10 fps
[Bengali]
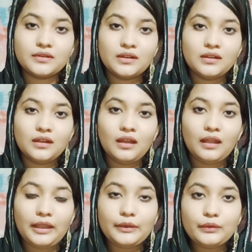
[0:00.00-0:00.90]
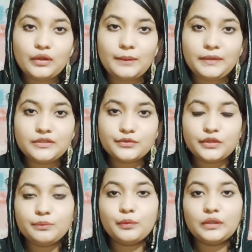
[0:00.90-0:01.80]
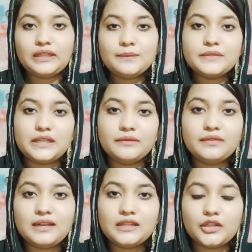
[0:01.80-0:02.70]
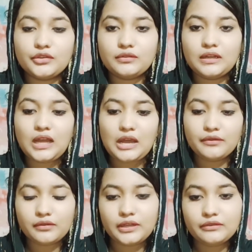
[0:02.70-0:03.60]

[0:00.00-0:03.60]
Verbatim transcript: আচ্ছা এগুলো আমি যদি বলতাম যে ফেলে দাও এগুলো খাও কোন এগুলো